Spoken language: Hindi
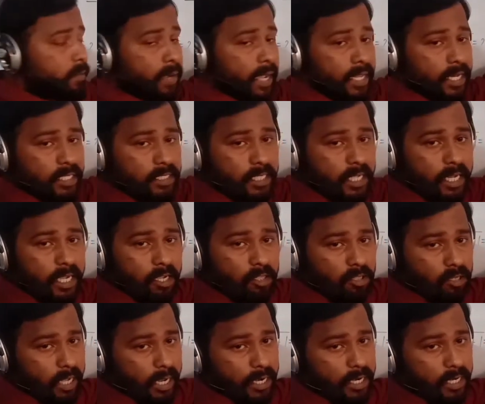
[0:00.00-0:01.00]
माइनस करेंगे
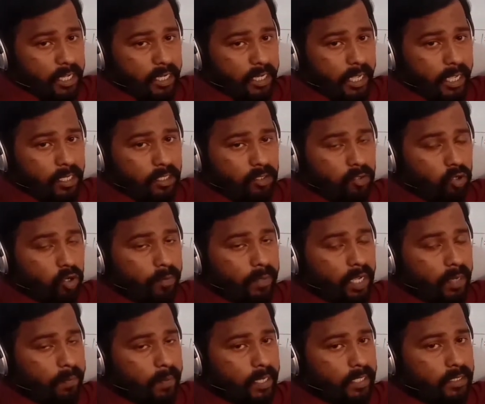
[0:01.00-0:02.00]
तो नाइन्टी नाइन सौ में
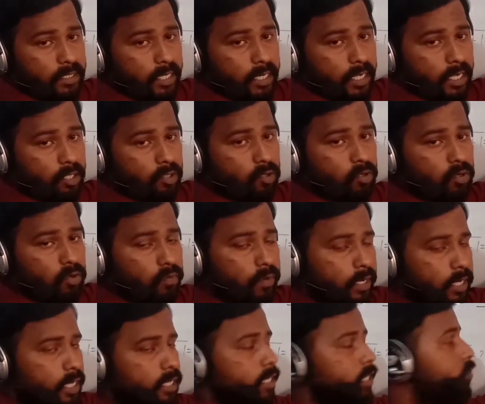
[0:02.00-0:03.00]
एक प्लस करेंगे तो
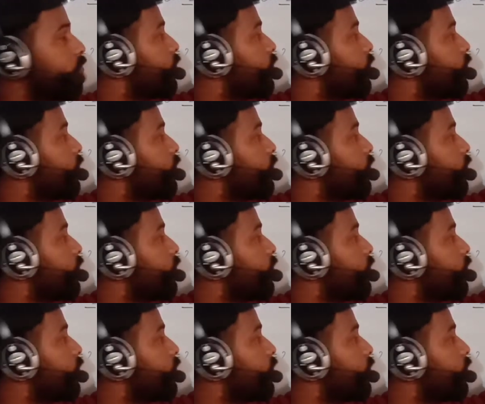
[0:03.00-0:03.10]
वन हंड्रेड